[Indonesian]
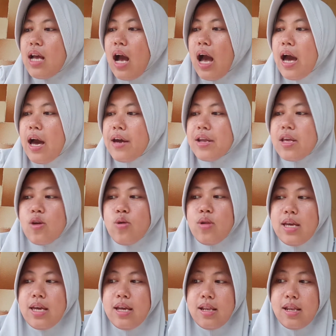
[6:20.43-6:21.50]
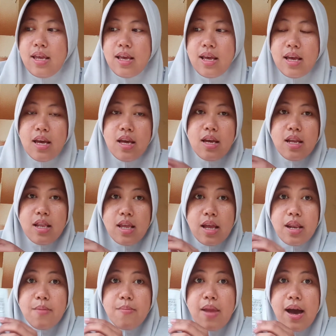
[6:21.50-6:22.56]
yang Ariel ini
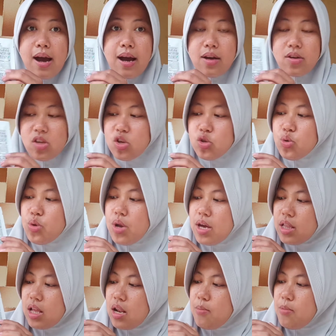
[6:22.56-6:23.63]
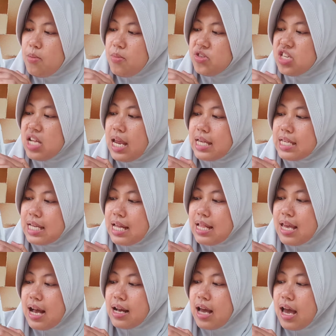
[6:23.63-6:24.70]
ini di belakangnya sudah tadi Mimin
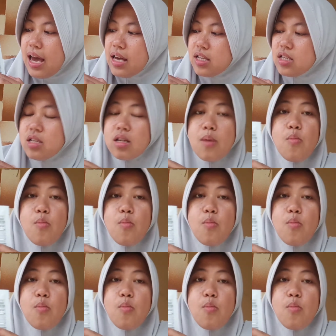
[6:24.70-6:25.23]
jelaskan ya guys